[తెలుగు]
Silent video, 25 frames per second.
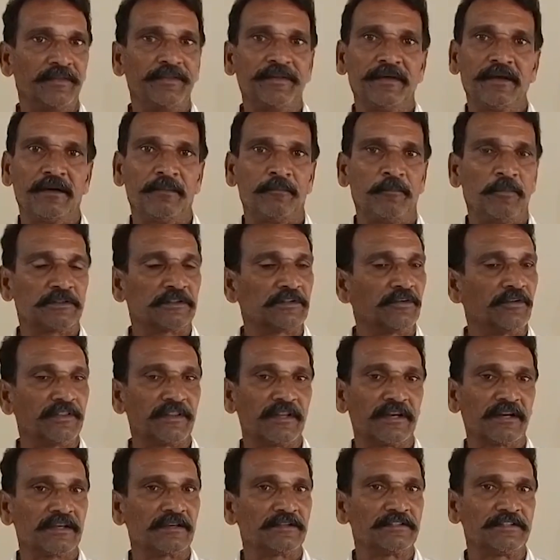అది మొత్తం
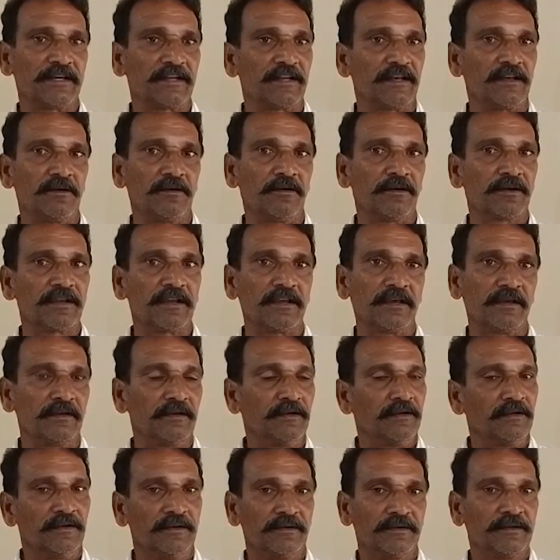అందరికీ జనాల్లోకి
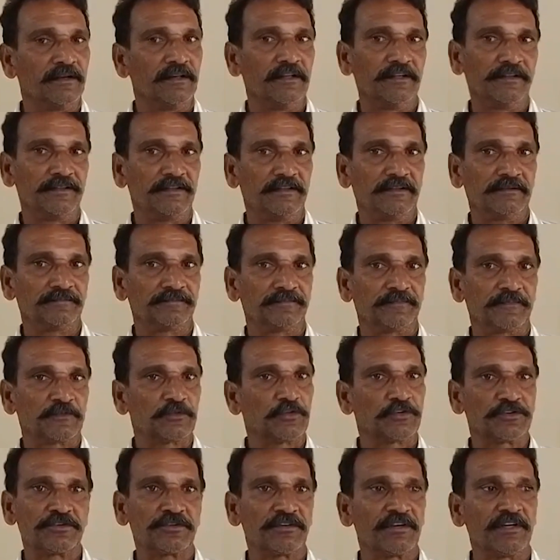వెళ్ళింది
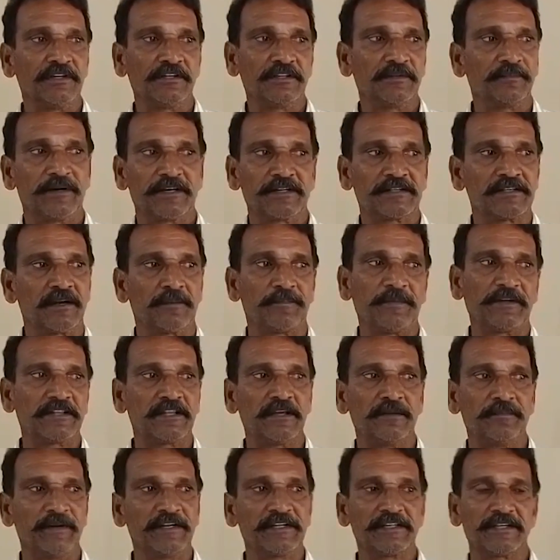చొచ్చుకు వెళ్ళింది మనసులో
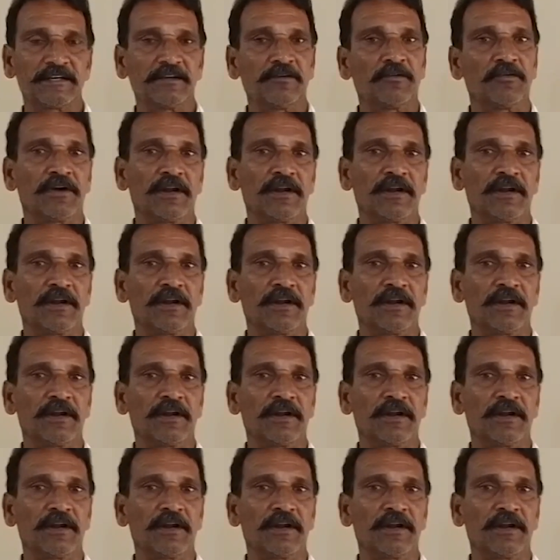ప్రతి మనిషికి